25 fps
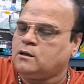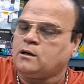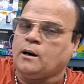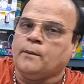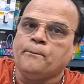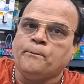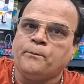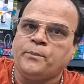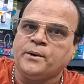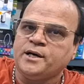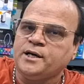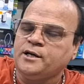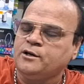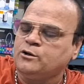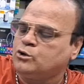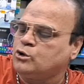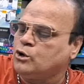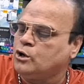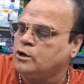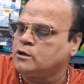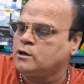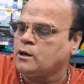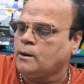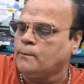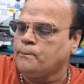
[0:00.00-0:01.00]
कंपनी
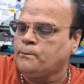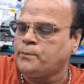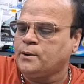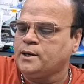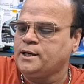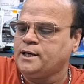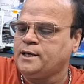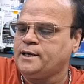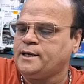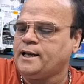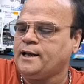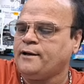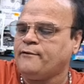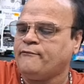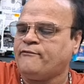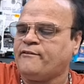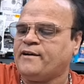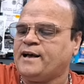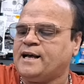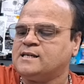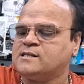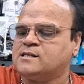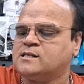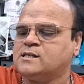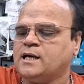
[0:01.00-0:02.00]
तो कंपनी ने
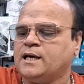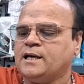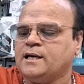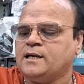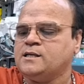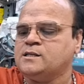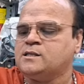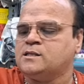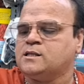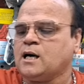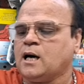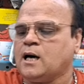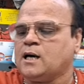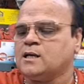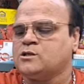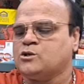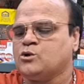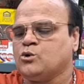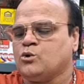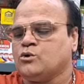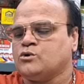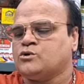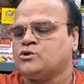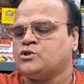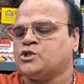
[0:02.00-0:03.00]
वैसे इसका
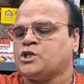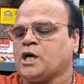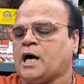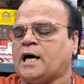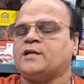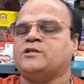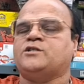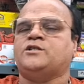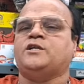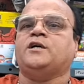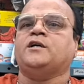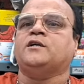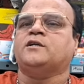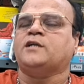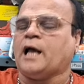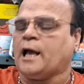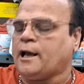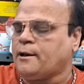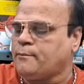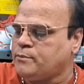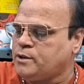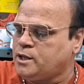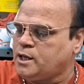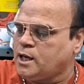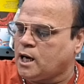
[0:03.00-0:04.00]
जो चार्जिंग
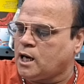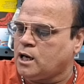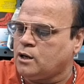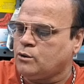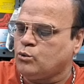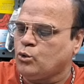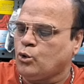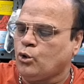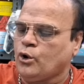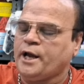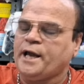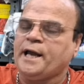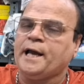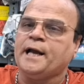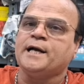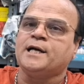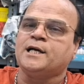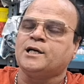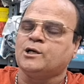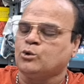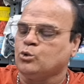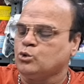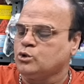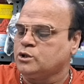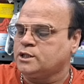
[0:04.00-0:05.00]
टाइम दिया है वो 8
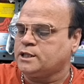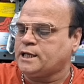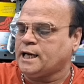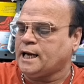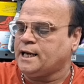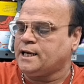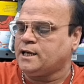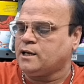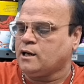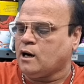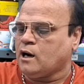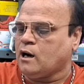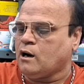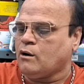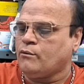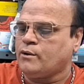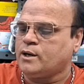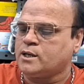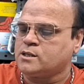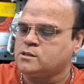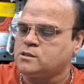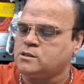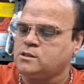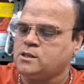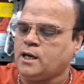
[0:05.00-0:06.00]
टू 10
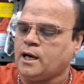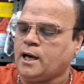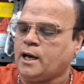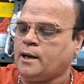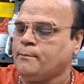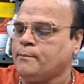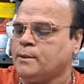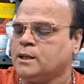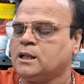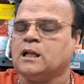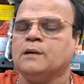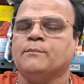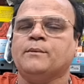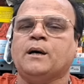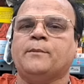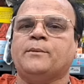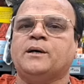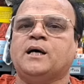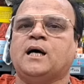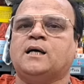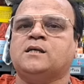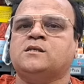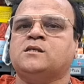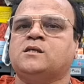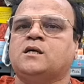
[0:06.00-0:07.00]
आवर्स दिया है मतलब आप
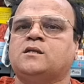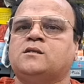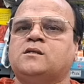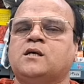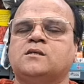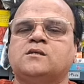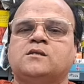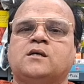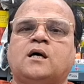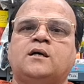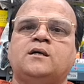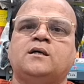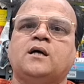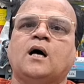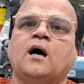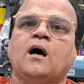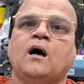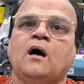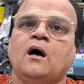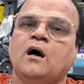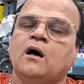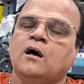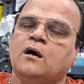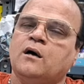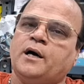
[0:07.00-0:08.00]
8 से 10 घंटा
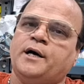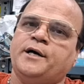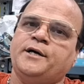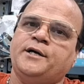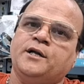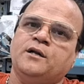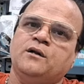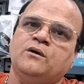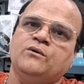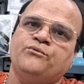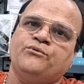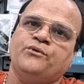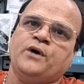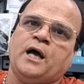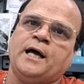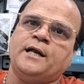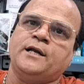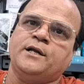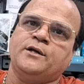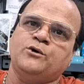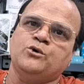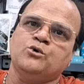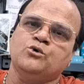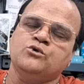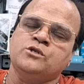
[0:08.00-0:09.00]
कंटिन्यू
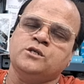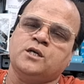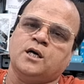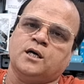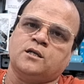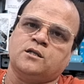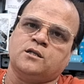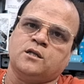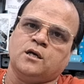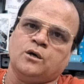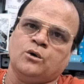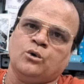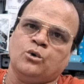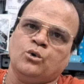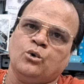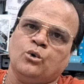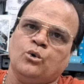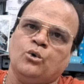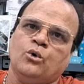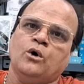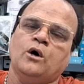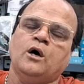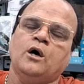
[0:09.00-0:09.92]
फैन यूज करते हो